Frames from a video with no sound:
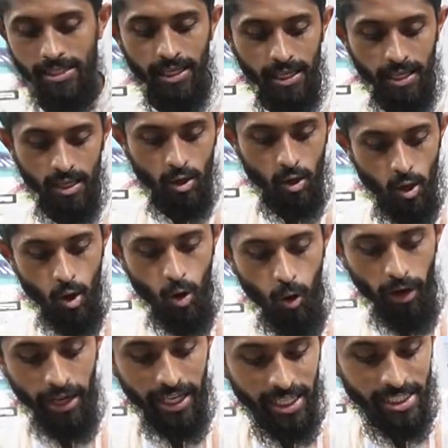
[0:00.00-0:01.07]
আছে আচ্ছা
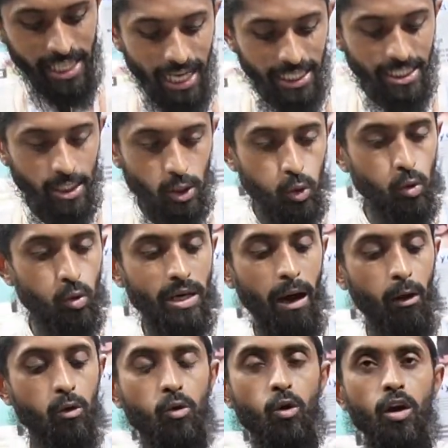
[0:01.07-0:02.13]
অনেকে চায় যে শুধু
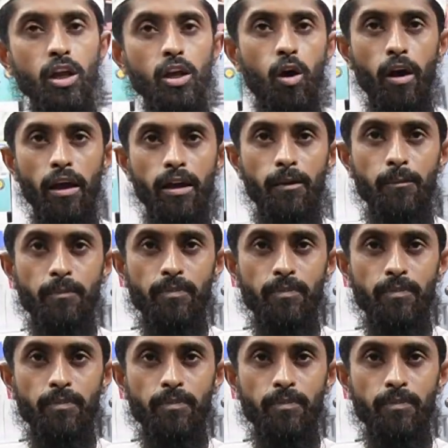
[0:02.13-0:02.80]
কাউন্ট করলেই হ্যাঁ। হয়